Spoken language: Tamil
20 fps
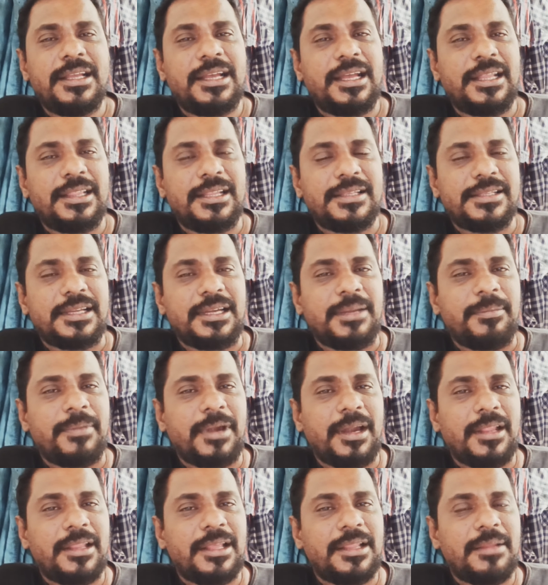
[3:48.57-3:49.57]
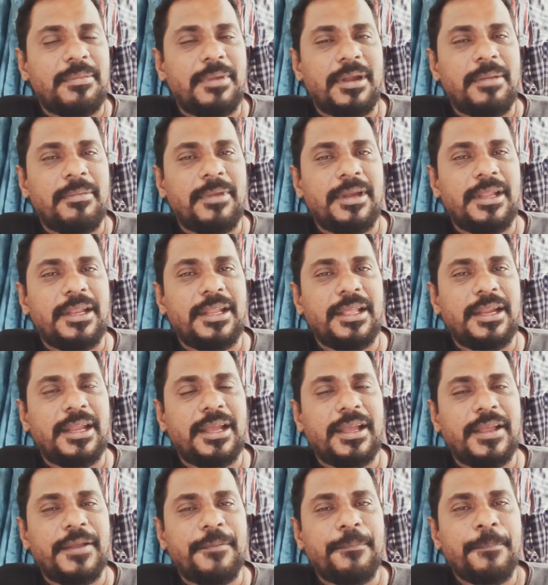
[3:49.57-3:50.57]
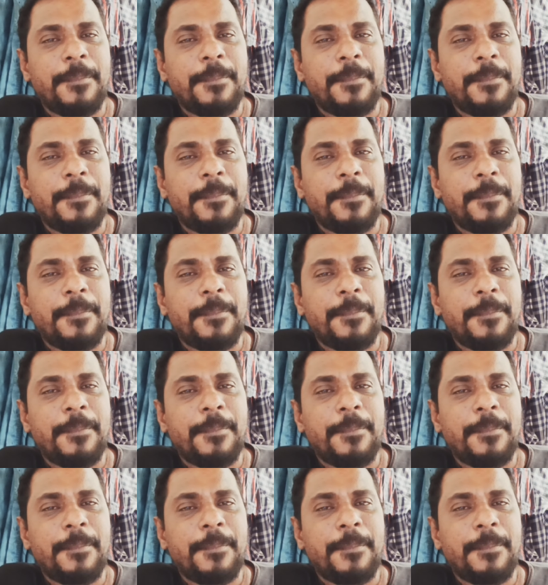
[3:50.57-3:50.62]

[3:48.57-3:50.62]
அந்த சென்டிமெண்ட்டில் தான் இந்த படம் பண்ணியிருக்கிறாங்க